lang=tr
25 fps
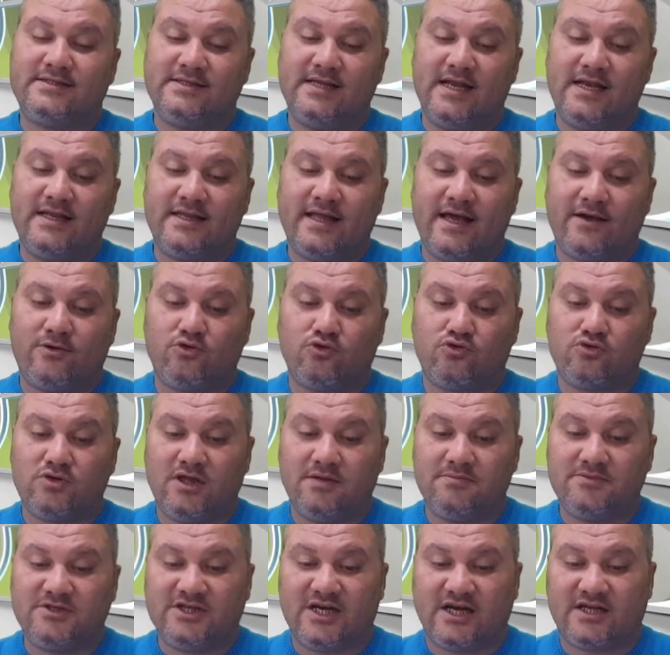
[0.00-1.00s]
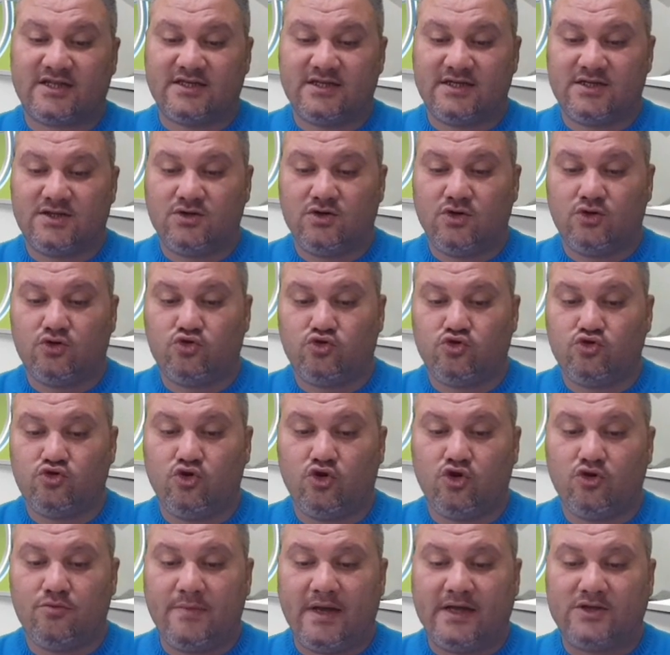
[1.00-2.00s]
City'nin elinden kurtulamayacaktır diye
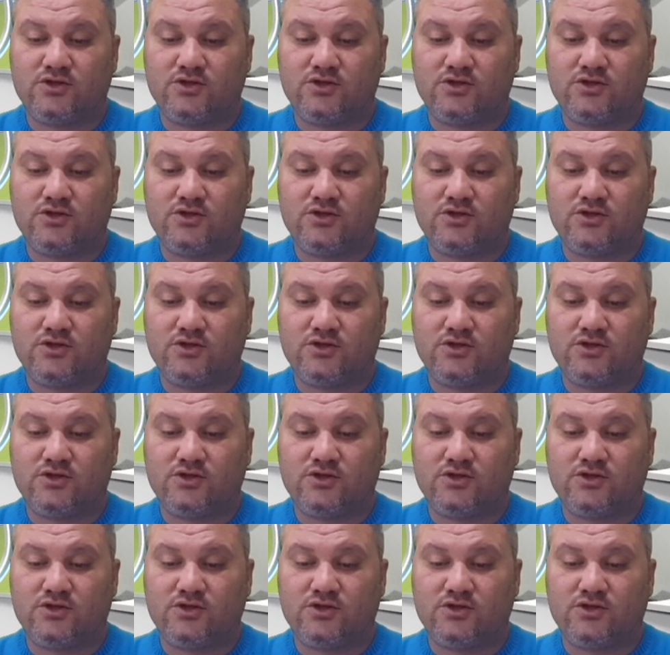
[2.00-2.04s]
düşünüyorum.